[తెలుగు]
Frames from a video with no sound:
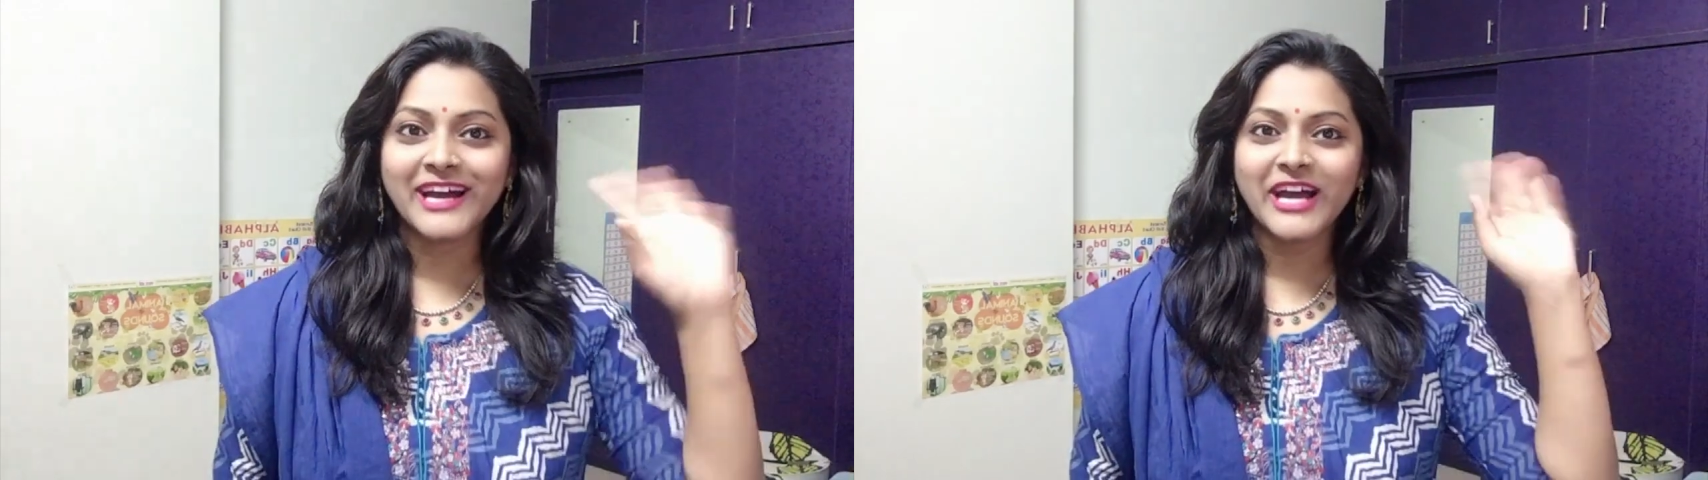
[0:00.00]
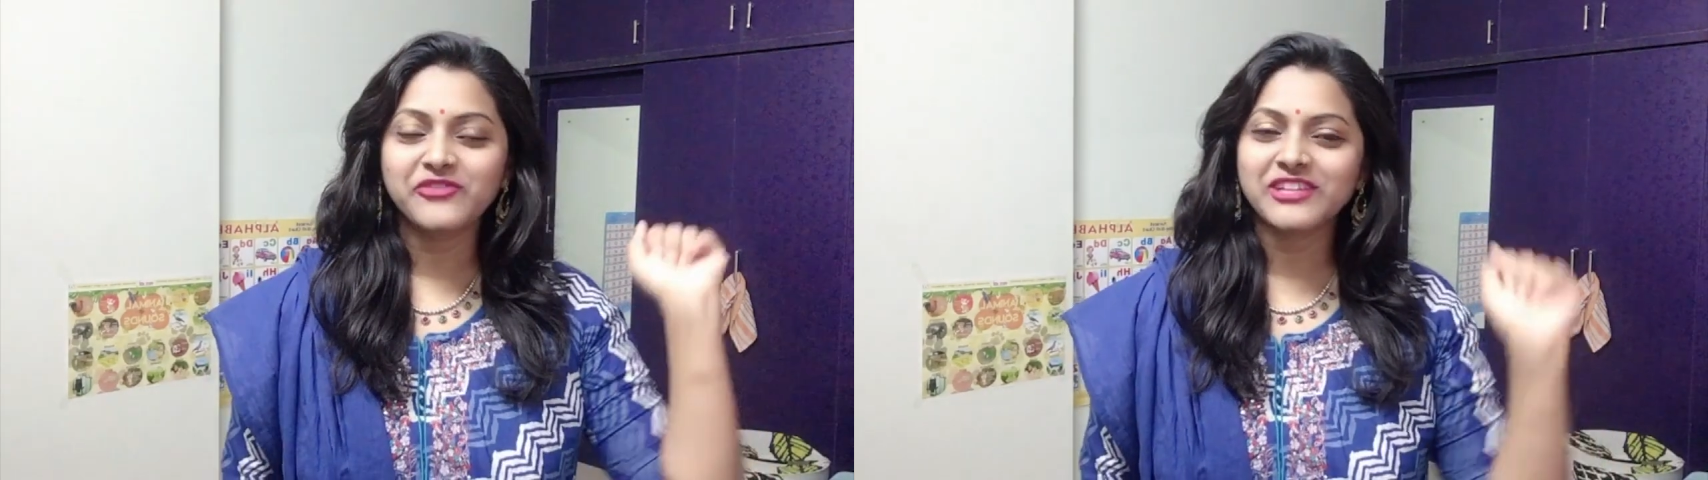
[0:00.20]

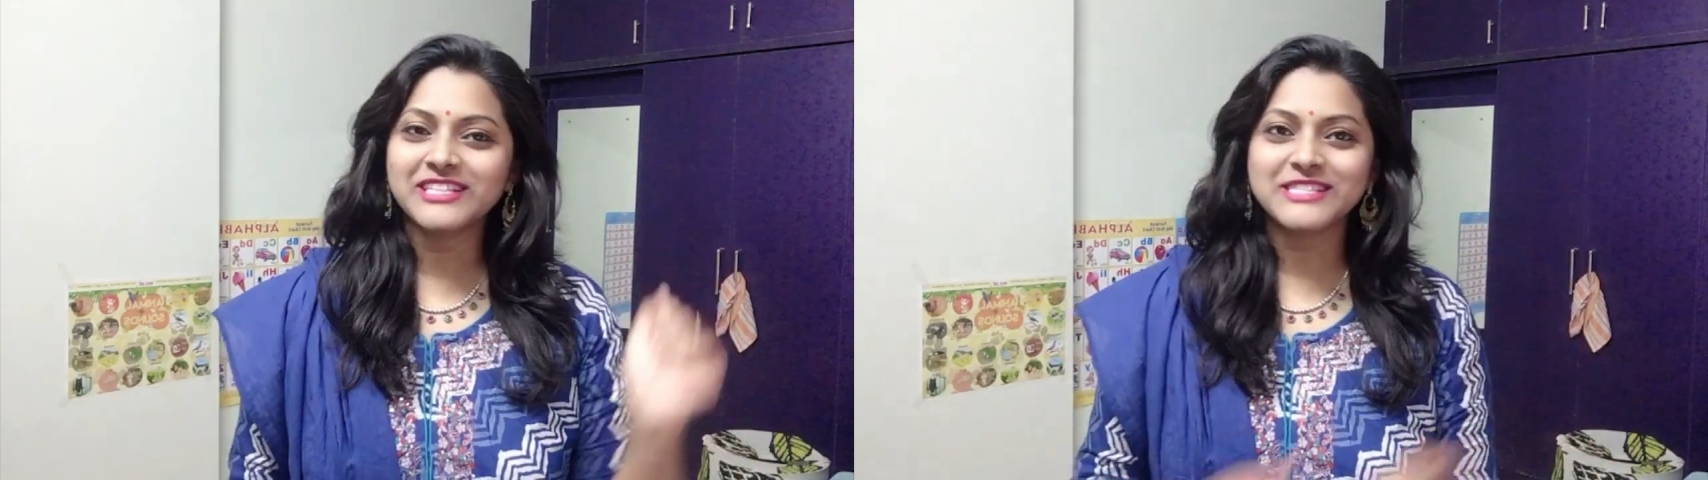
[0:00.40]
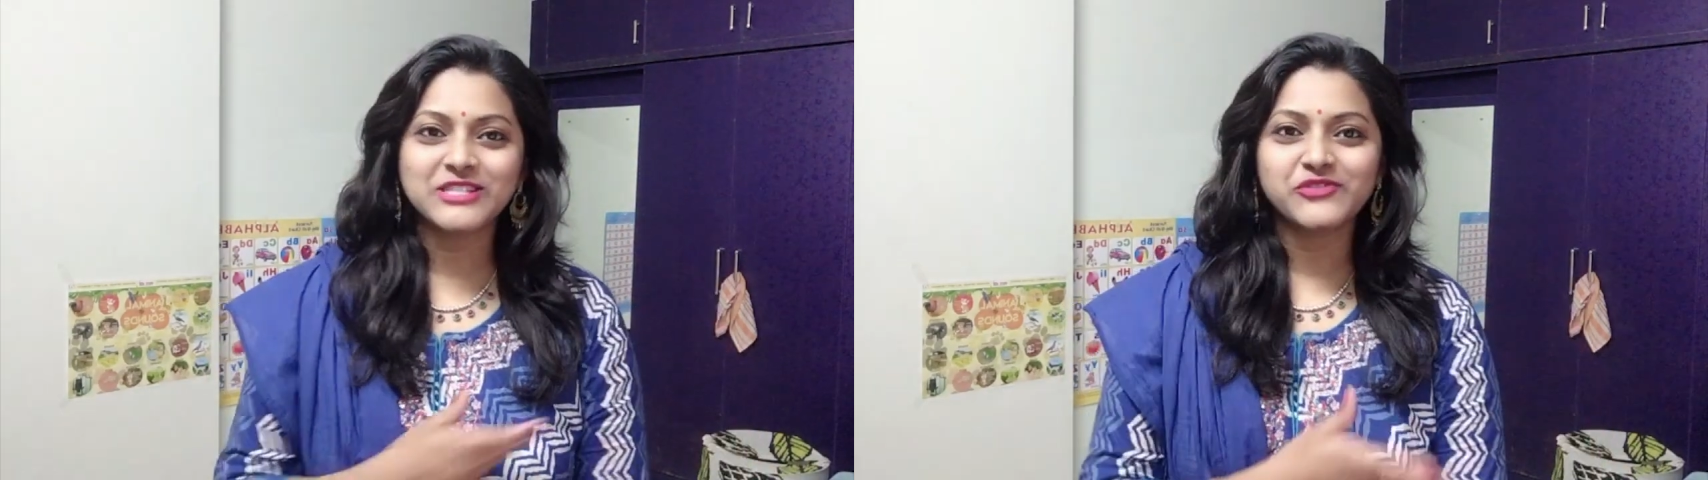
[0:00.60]
హాయ్
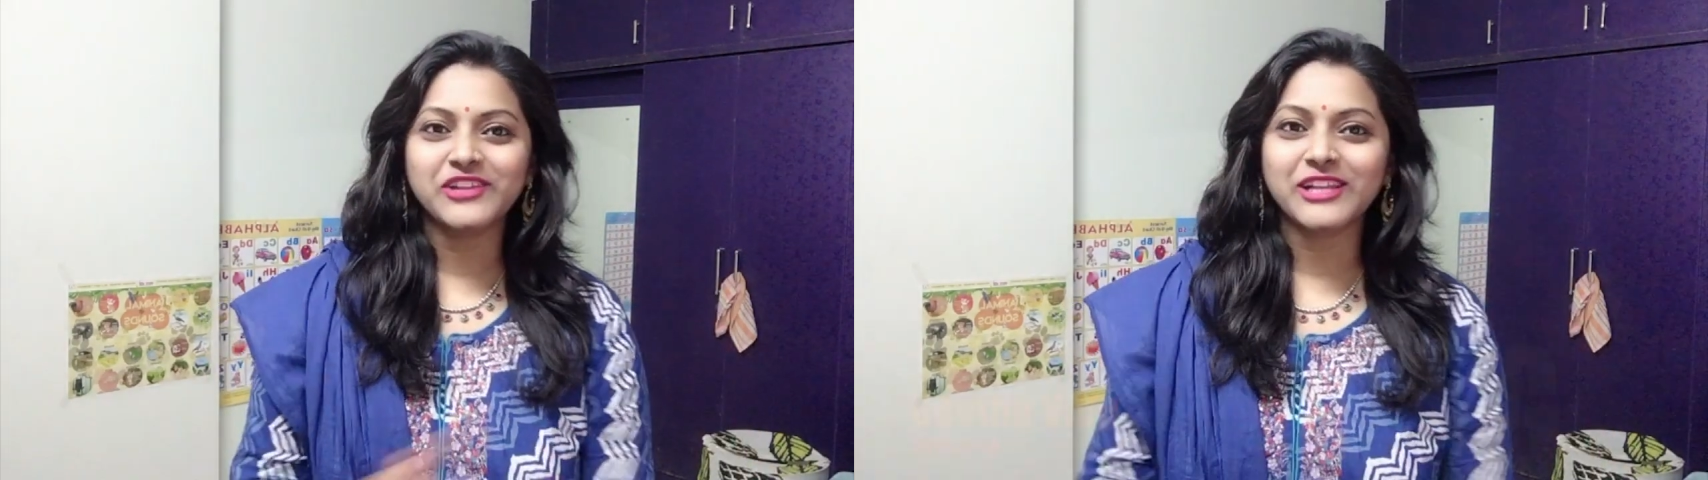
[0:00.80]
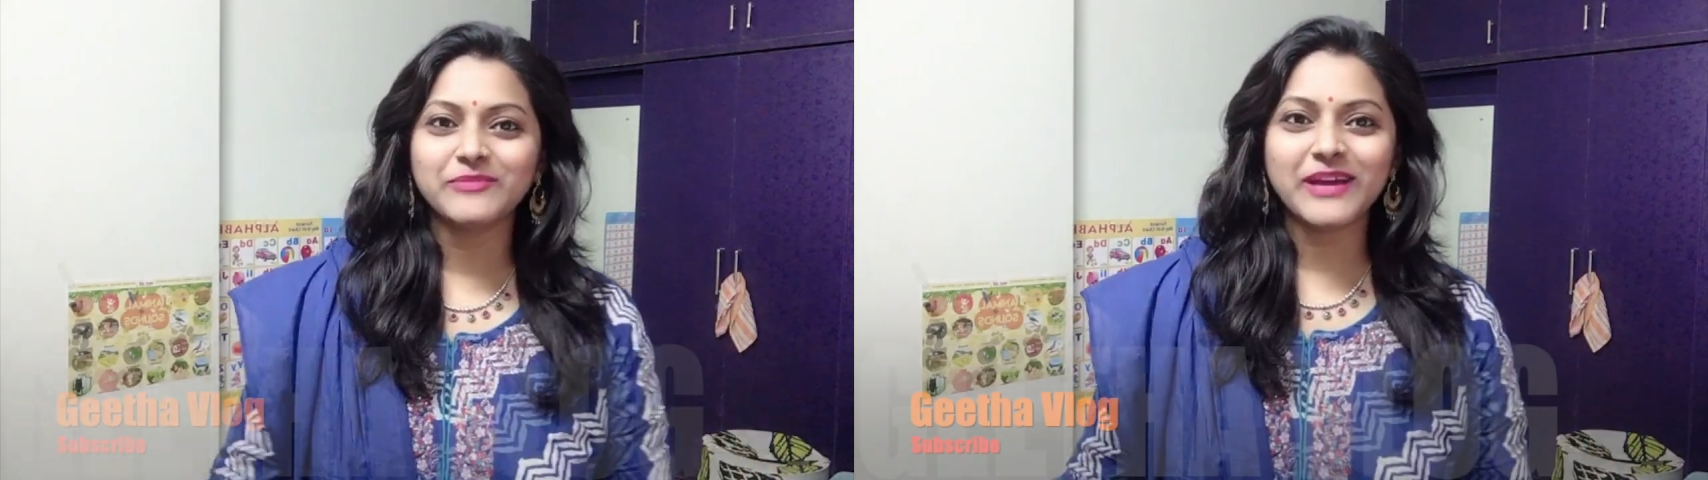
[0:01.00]
ఫ్రెండ్స్
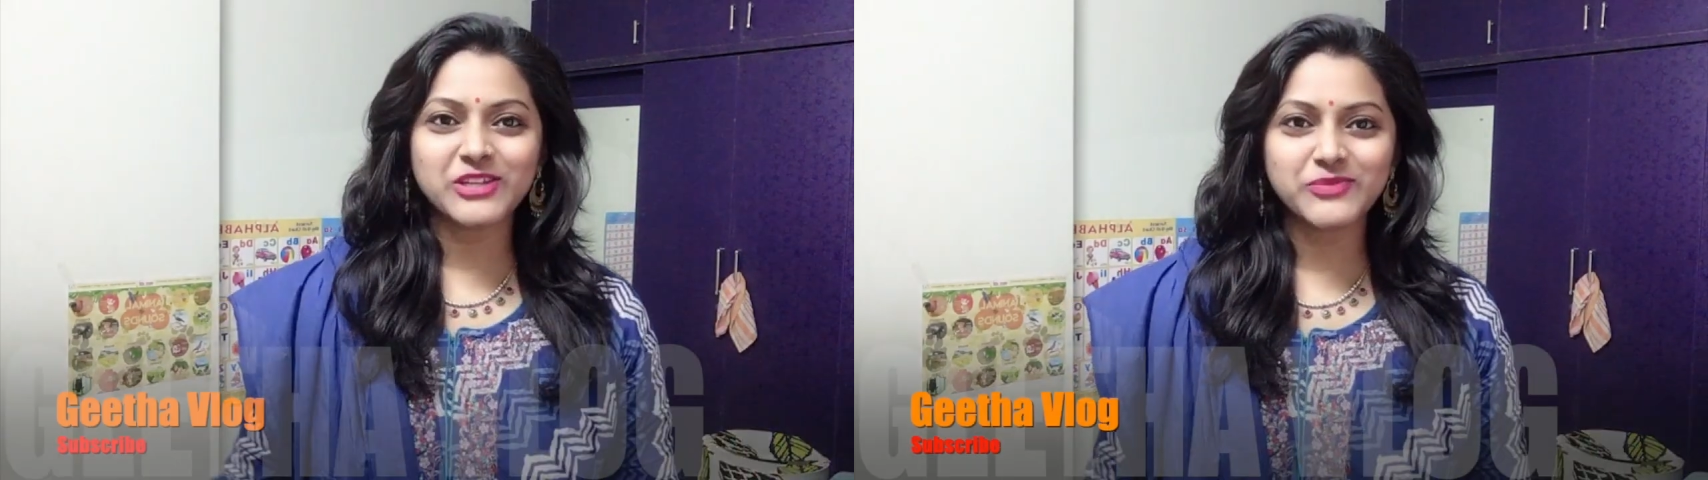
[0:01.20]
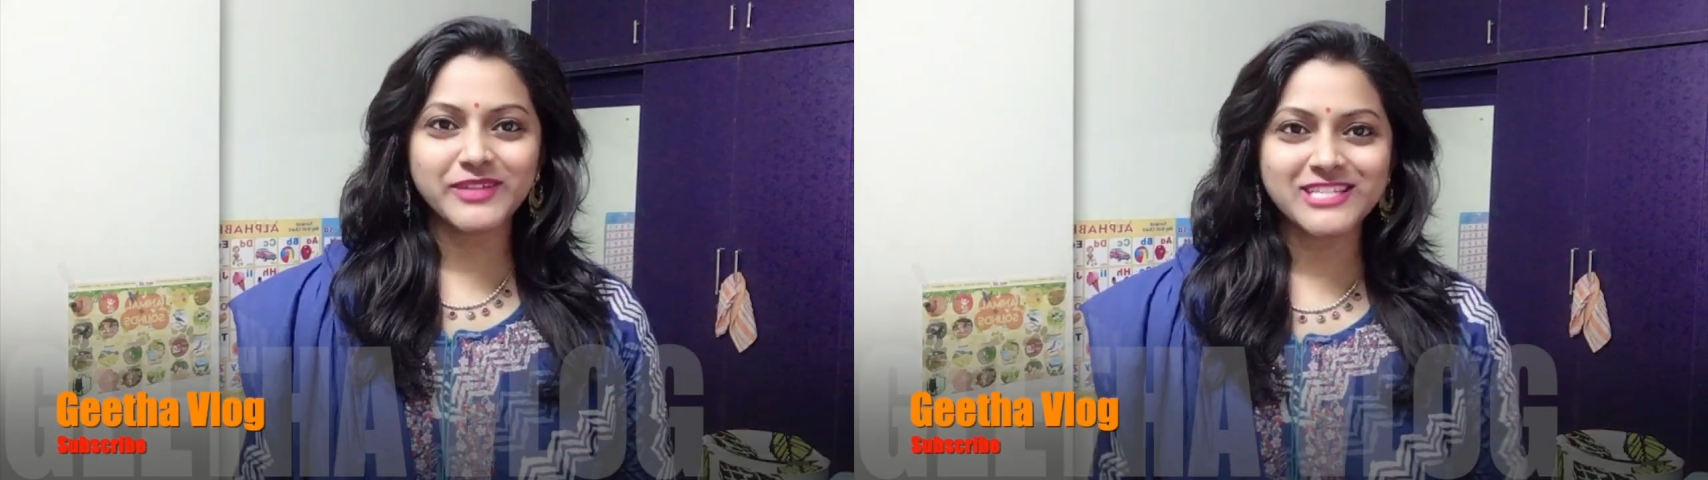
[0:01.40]
వెల్కమ్
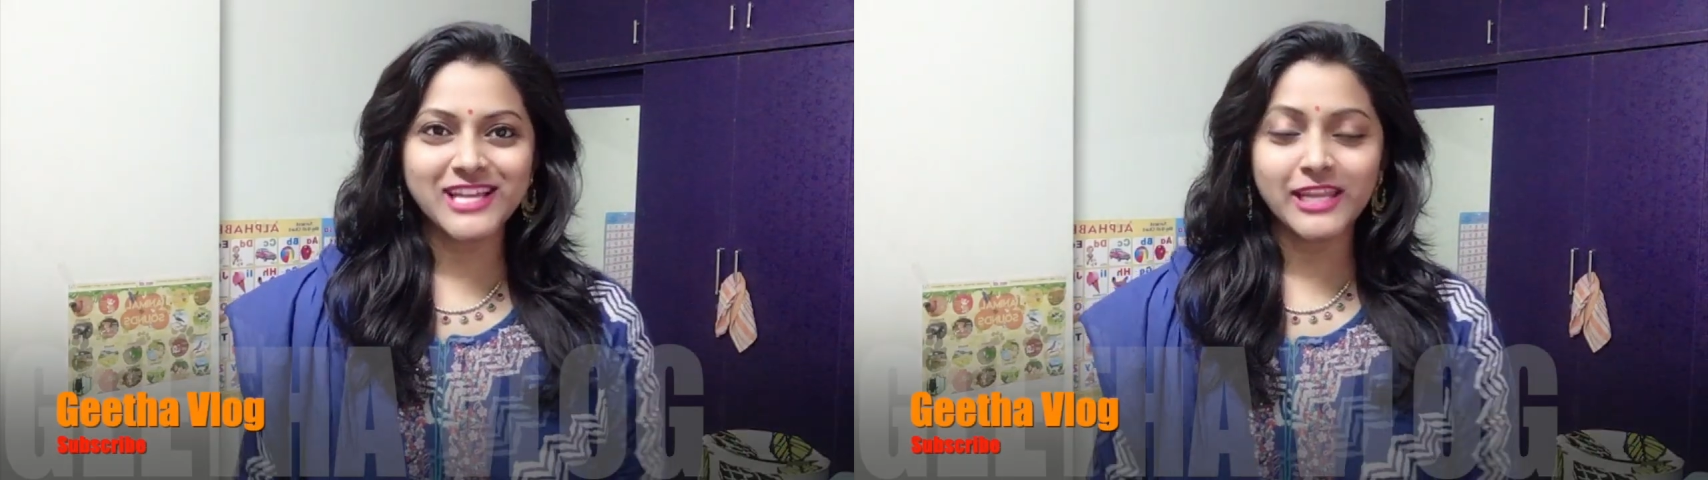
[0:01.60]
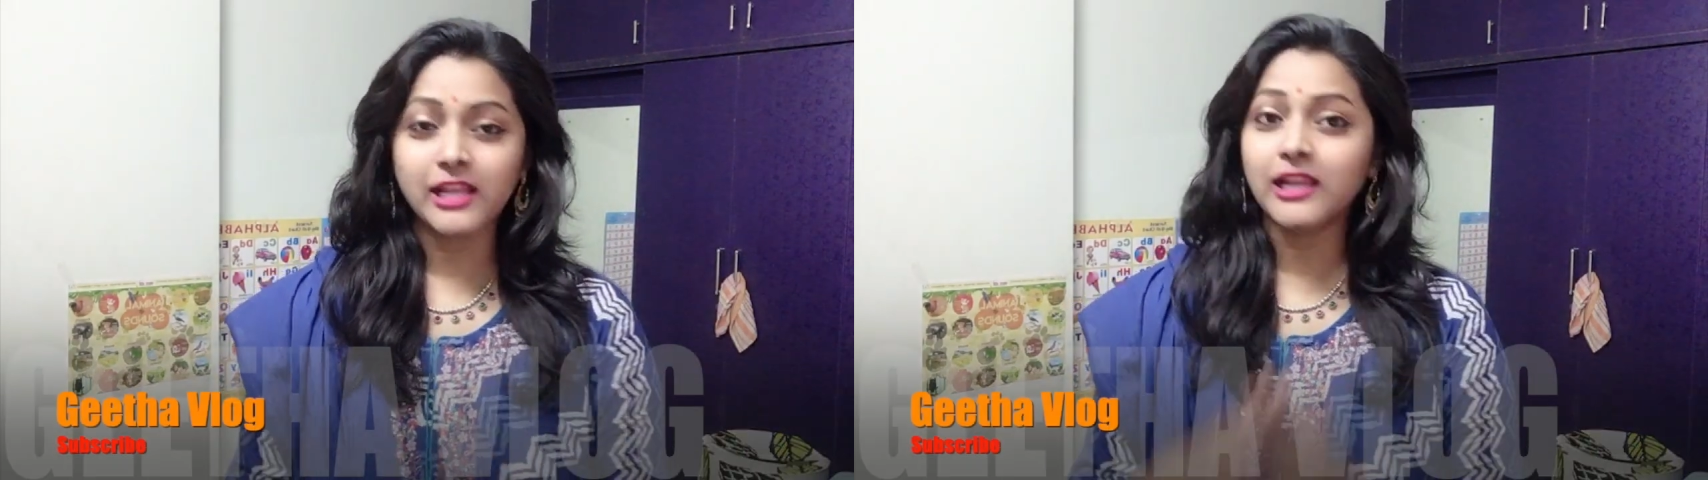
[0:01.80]
బ్యాక్ టు మై
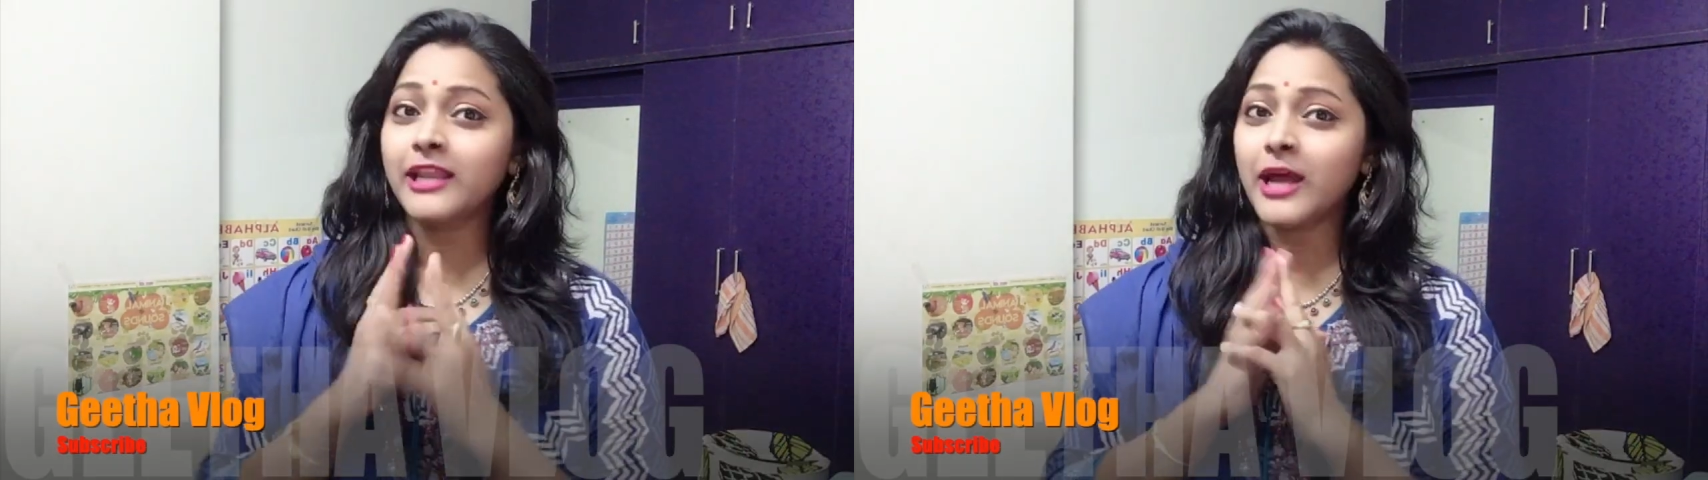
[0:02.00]
ఛానల్